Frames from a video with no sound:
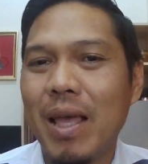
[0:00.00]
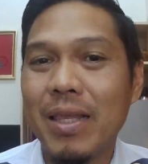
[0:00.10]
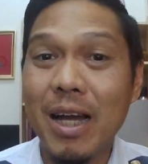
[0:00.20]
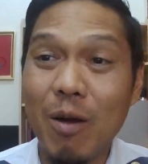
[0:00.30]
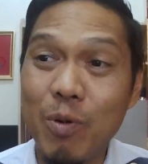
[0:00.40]

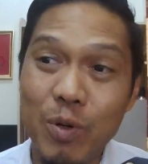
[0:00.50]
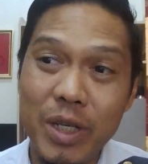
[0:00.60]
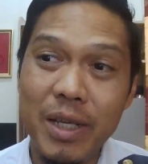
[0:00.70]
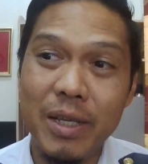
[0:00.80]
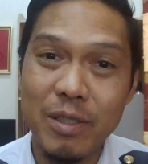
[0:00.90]
ถ้าเขาเป็นคน
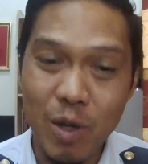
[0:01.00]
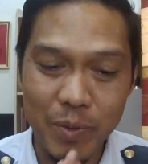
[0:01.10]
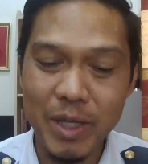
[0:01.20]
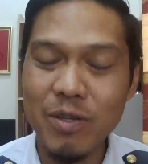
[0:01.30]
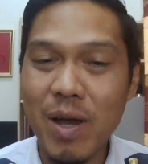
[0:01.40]
ที่ชอบ
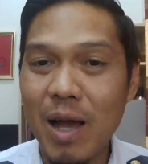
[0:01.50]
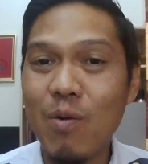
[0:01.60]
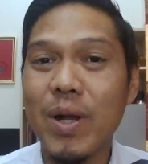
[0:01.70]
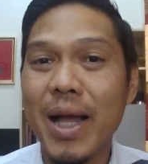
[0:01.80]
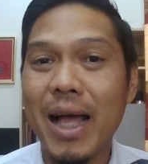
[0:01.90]
คิดชอบหา
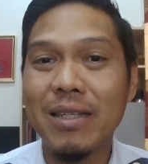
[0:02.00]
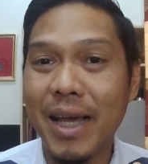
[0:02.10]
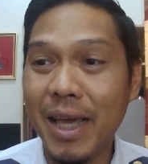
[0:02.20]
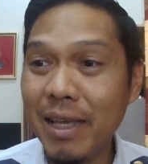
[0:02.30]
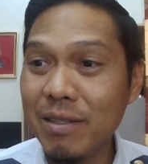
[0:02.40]
โอกาส
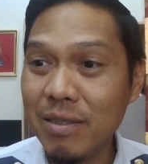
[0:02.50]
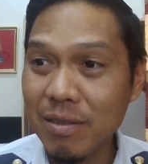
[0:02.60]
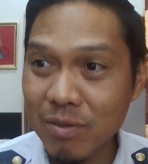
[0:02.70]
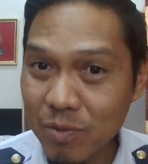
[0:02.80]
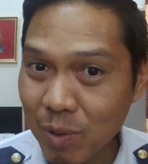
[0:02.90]
ใช้
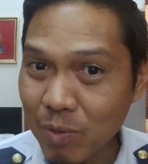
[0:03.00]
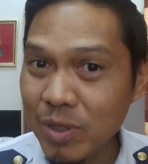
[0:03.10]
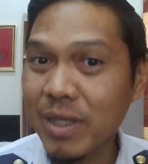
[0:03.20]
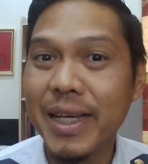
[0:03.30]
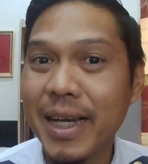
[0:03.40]
ความรู้
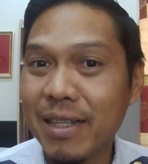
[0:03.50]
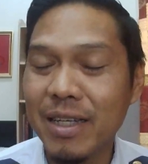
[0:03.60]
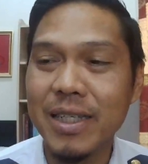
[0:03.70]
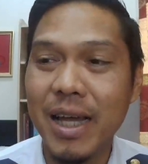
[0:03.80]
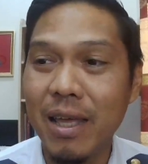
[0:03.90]
สึกในการตัด
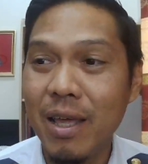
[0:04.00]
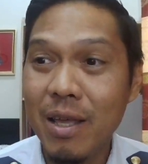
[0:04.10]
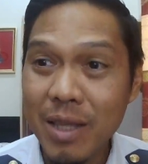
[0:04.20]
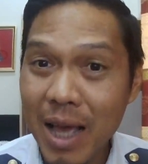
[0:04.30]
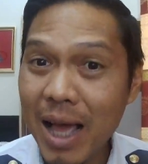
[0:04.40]
สินใจ
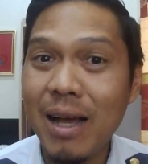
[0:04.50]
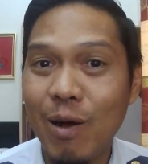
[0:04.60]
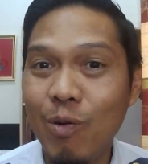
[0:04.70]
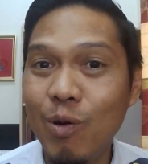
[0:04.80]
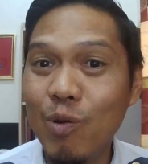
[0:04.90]
ถ้า
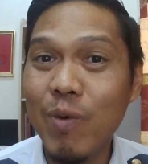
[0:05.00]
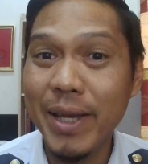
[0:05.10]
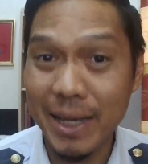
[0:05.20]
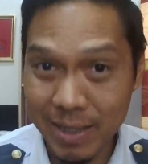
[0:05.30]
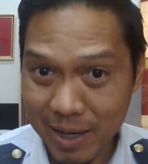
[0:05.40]
เขารู้ว่า
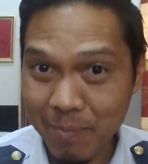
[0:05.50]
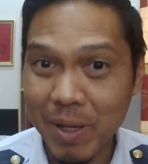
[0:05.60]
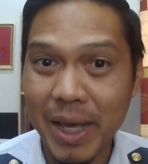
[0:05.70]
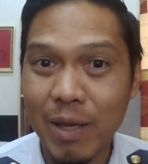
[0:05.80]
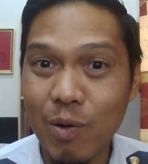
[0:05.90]
อยากจะทำ
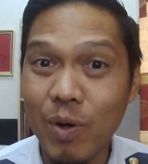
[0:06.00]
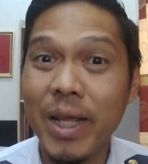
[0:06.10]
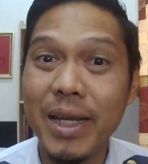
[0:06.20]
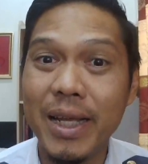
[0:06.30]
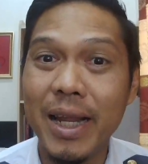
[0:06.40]
อะไร คนเล
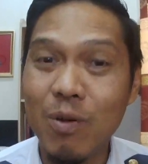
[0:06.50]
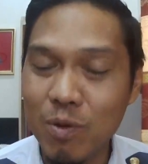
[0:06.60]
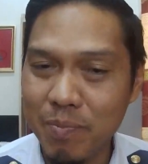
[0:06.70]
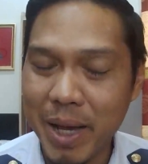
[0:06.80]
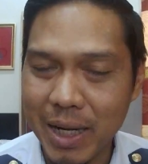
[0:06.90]
ขนี้นะ ค
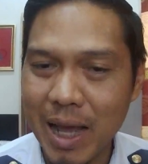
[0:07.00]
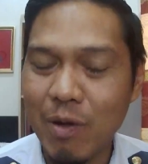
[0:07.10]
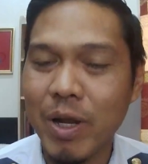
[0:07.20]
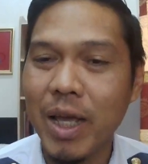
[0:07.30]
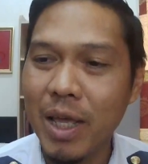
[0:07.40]
นแปดเก้า
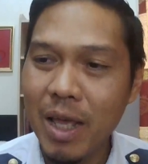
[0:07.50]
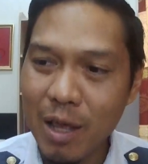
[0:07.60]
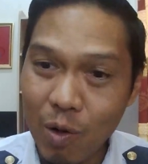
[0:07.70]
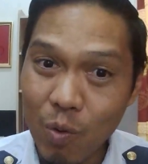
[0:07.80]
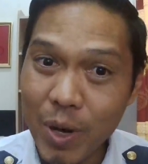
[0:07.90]
นะ
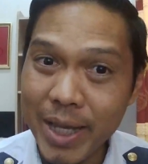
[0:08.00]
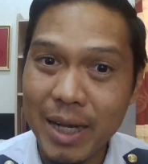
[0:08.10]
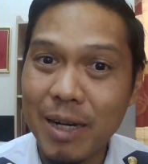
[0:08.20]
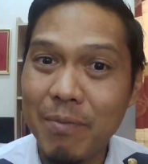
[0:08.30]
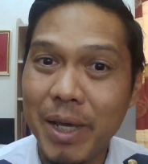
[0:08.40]
รู้ว่าอยาก
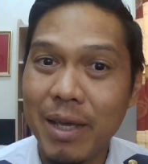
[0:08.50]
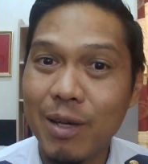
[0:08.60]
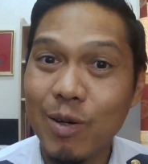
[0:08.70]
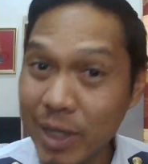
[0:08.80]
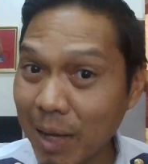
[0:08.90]
จะทำอะไร
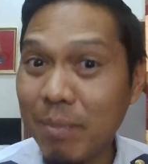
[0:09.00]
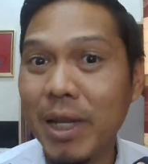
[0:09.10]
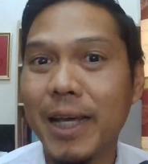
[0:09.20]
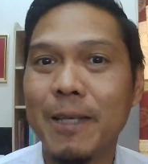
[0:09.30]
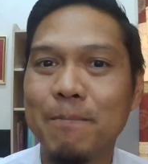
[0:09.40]
เขาจะทำมันเลย